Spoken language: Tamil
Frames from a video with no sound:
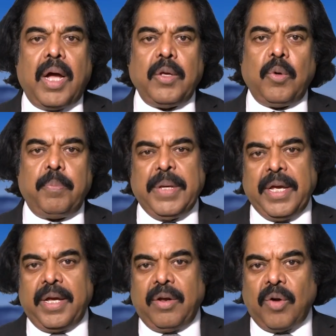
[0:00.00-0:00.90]
ஐரோப்பிய
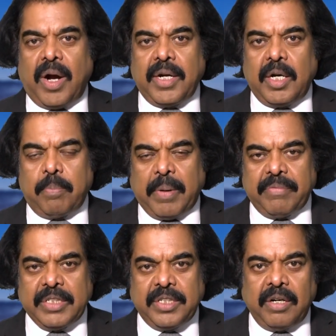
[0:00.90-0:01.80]
நாடுகள்
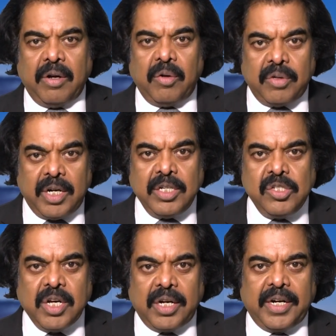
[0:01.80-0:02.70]
பலவற்றில்
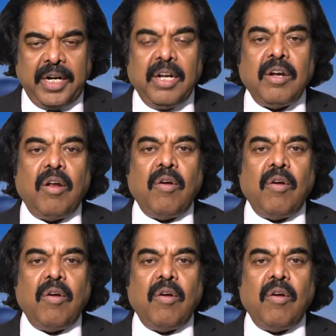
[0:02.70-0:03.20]
நெடுஞ்சாலைகளில்